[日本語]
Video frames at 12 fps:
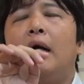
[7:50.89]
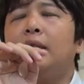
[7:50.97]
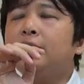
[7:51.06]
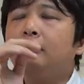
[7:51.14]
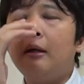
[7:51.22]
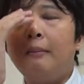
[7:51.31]

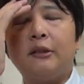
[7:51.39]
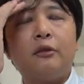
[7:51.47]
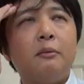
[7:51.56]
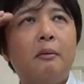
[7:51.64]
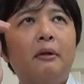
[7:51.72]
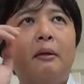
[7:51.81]
圧はまあそ
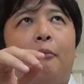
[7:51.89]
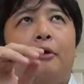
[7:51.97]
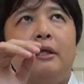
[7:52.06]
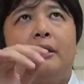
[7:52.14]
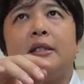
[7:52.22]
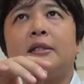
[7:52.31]
のままでも
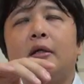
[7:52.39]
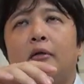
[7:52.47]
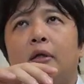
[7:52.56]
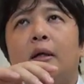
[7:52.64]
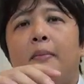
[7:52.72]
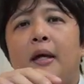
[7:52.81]
いいんですけ
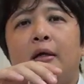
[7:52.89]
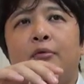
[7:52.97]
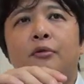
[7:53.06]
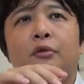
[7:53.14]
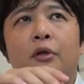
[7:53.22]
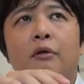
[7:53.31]
どね、米
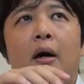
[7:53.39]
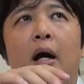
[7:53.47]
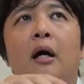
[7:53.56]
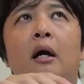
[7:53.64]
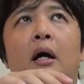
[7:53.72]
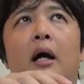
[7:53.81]
吹くときは。